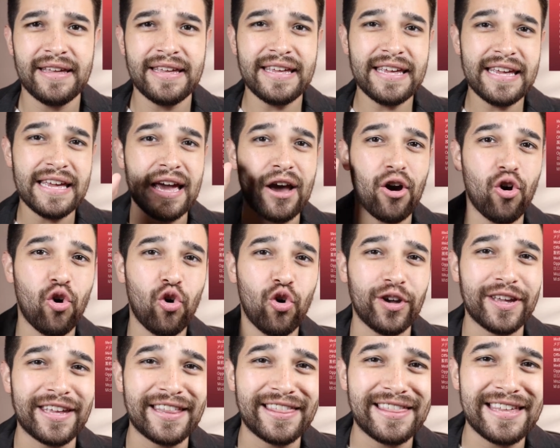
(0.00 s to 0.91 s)
Y
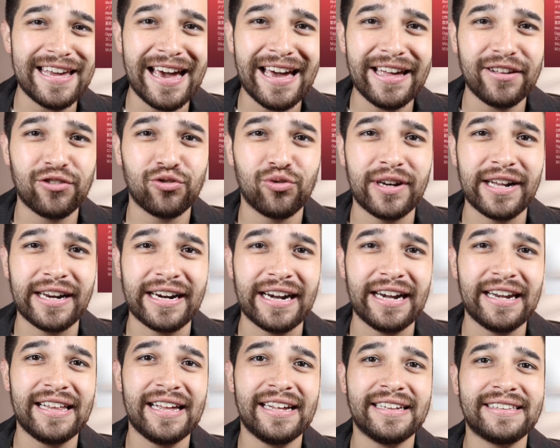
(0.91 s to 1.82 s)
hoy en día es una
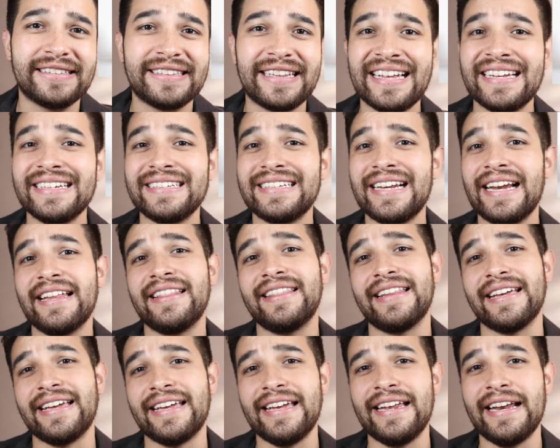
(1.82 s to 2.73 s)
realidad Tesla
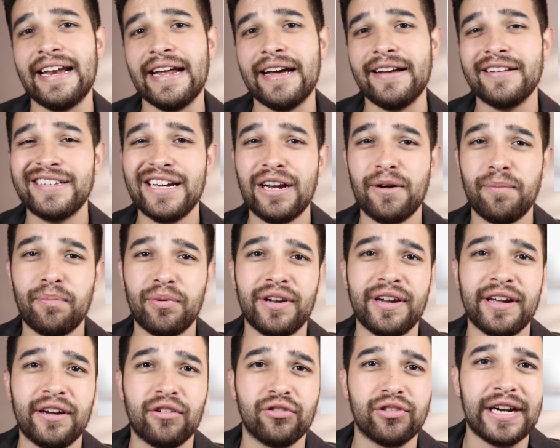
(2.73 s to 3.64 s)
Tequila. Ya lo
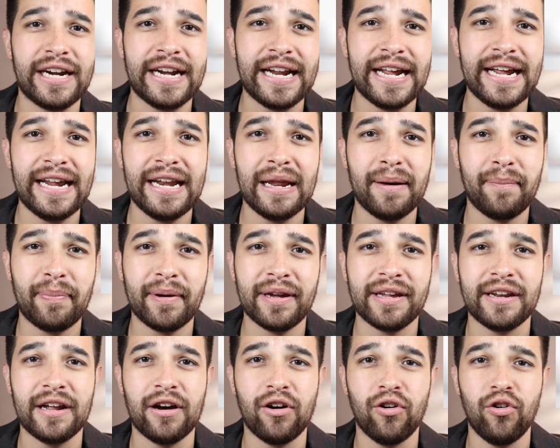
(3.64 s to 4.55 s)
pueden encontrar en la
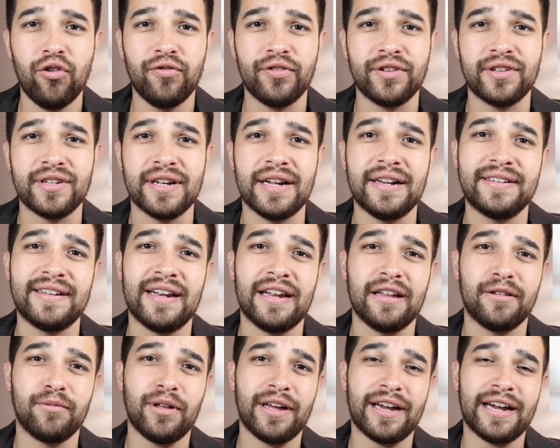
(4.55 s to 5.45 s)
página oficial. Se
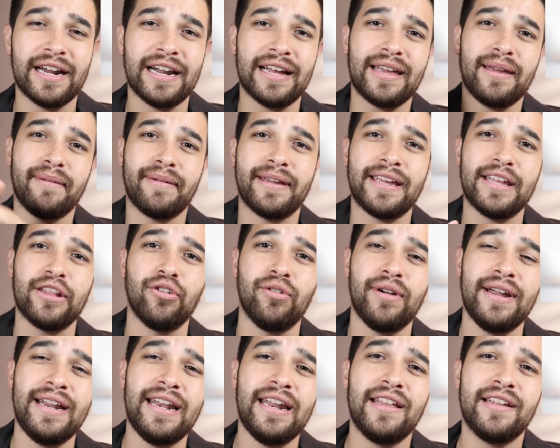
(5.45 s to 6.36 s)
las voy a dejar aquí
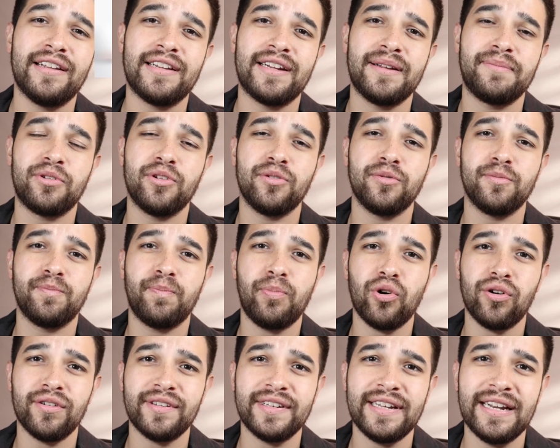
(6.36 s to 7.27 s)
abajito en la descripción
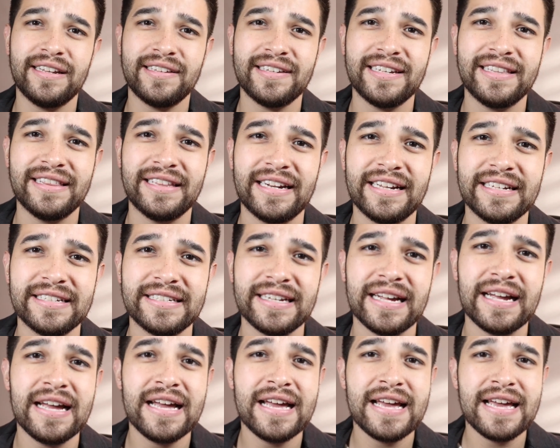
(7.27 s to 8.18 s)
por si les
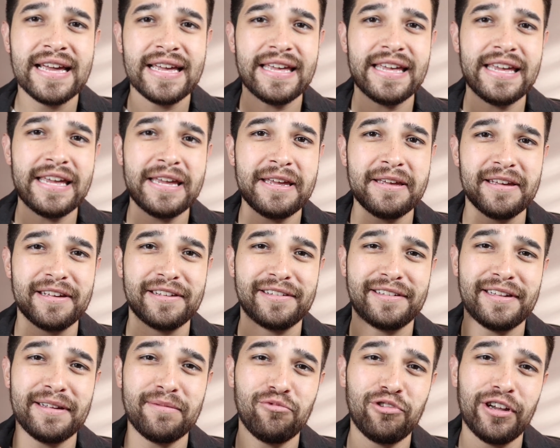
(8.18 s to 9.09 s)
interesa. Y
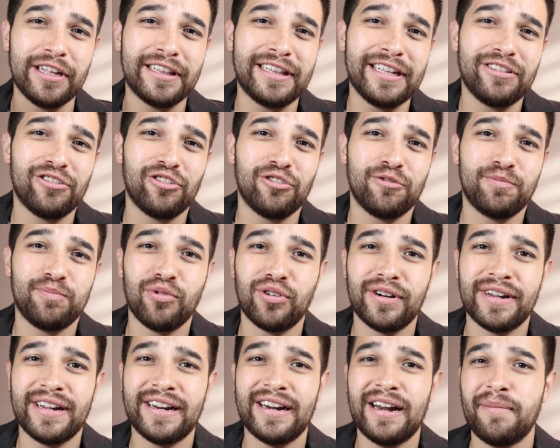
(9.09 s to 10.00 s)
estén muy atentos
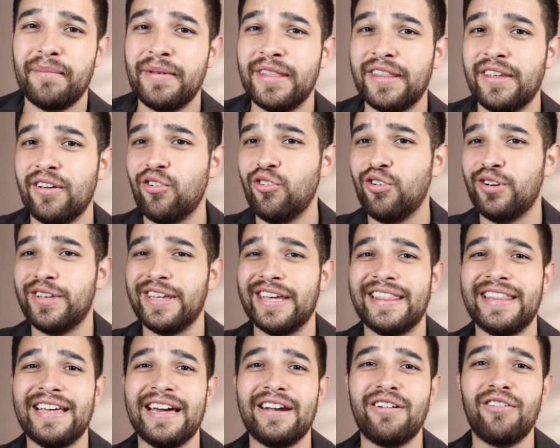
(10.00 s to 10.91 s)
porque realmente hoy
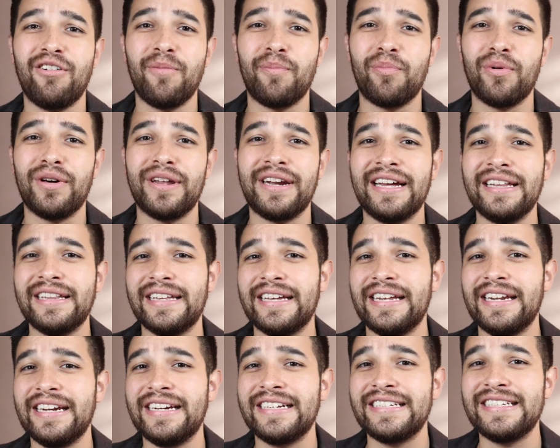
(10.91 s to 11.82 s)
en día no lo pueden
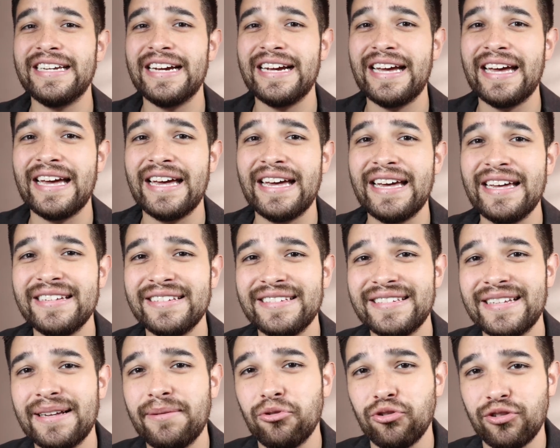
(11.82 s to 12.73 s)
adquirir ya que
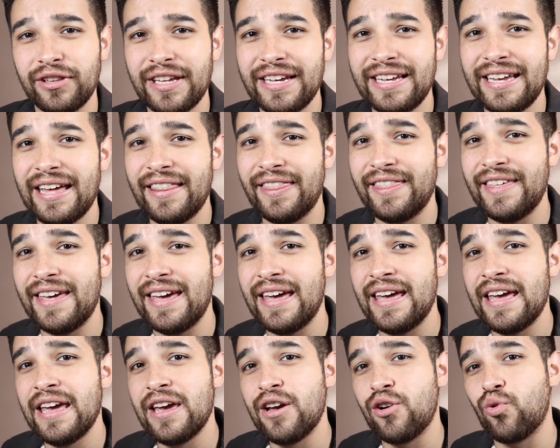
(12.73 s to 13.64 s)
esta botella
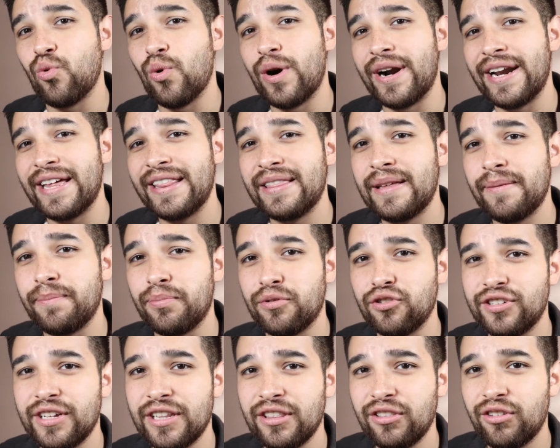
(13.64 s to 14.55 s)
de
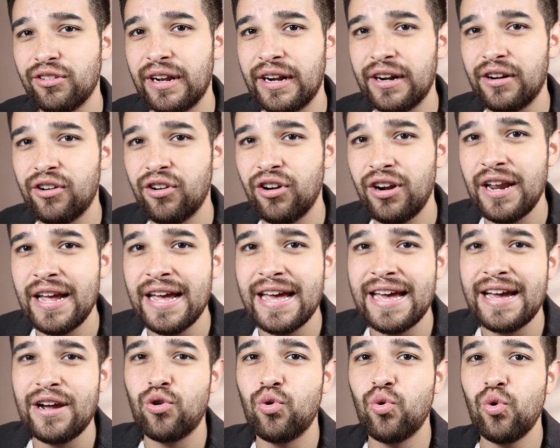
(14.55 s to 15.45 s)
40% de alcohol
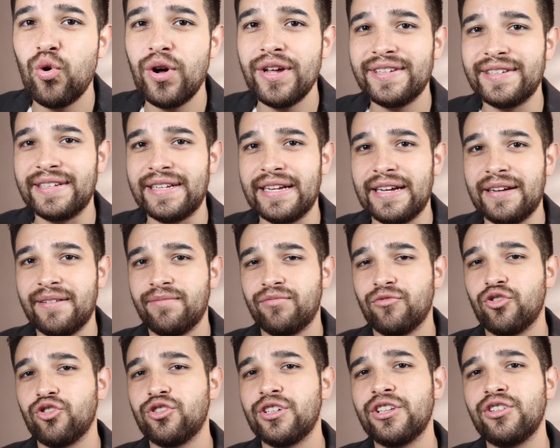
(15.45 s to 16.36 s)
cuesta
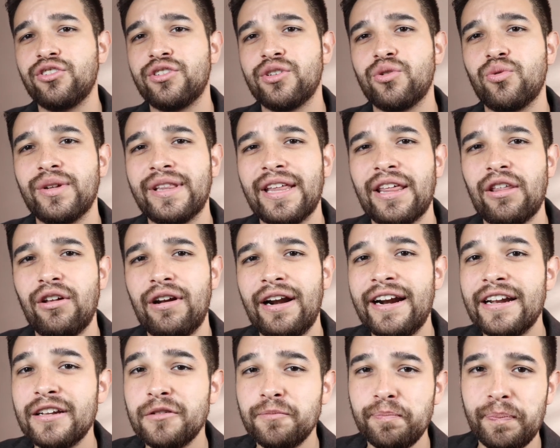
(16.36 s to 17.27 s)
250
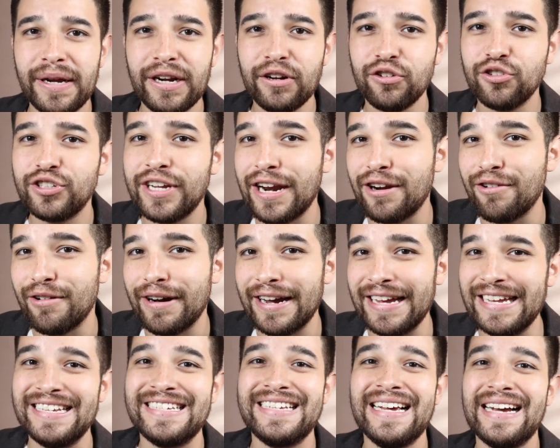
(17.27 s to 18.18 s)
dólares, pero ya no
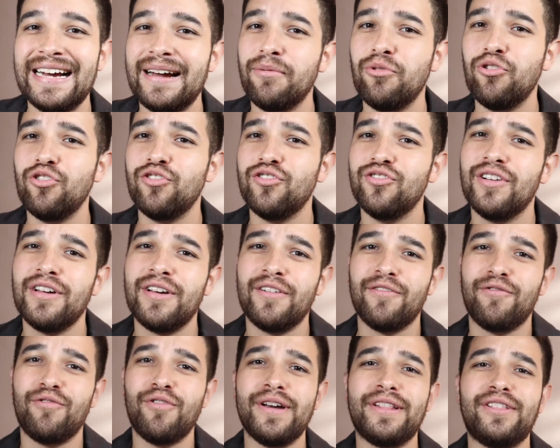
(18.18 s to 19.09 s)
hay. Se acabó.
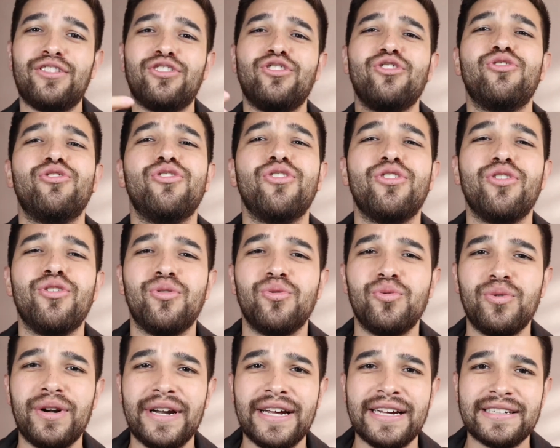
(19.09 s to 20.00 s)
Fue todo
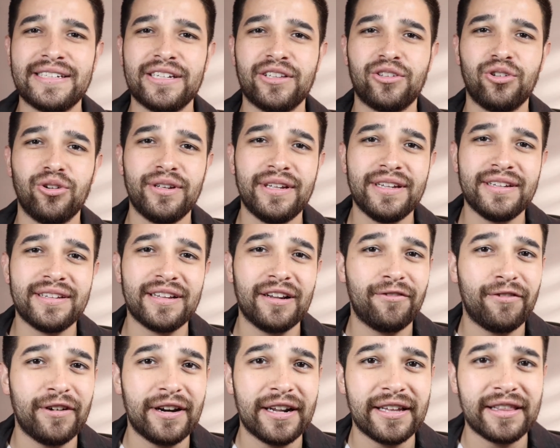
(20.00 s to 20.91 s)
un éxito y es que
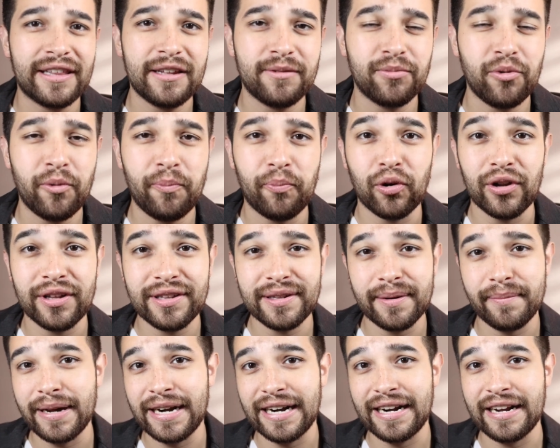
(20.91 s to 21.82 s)
el fanatismo por
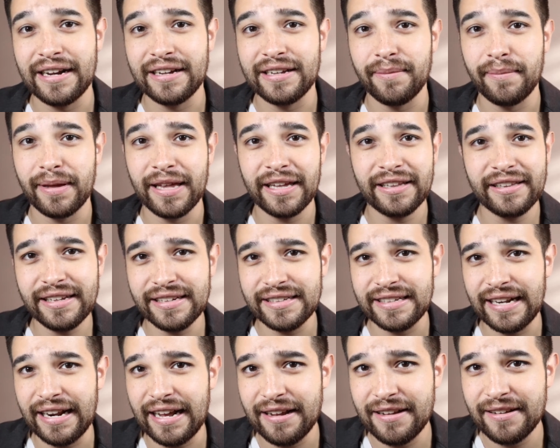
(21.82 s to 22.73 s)
esta marca llamada
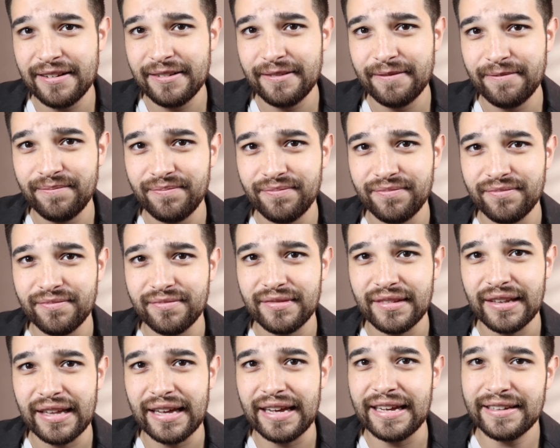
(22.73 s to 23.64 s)
Tesla
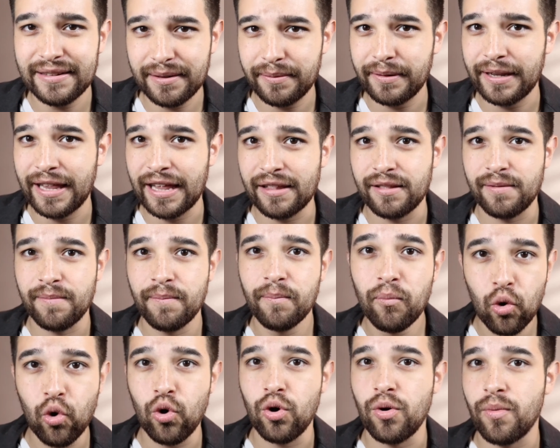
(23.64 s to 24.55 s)
es de verdad
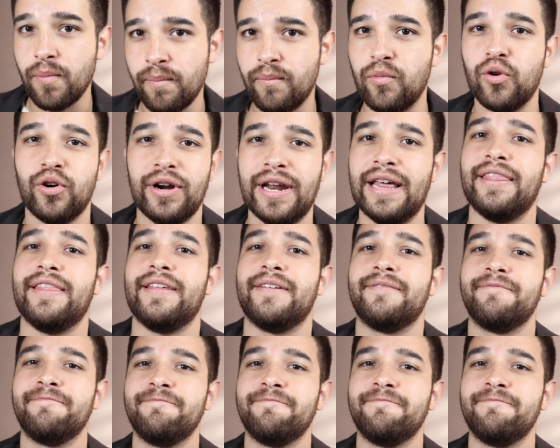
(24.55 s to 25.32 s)
muy, muy grande.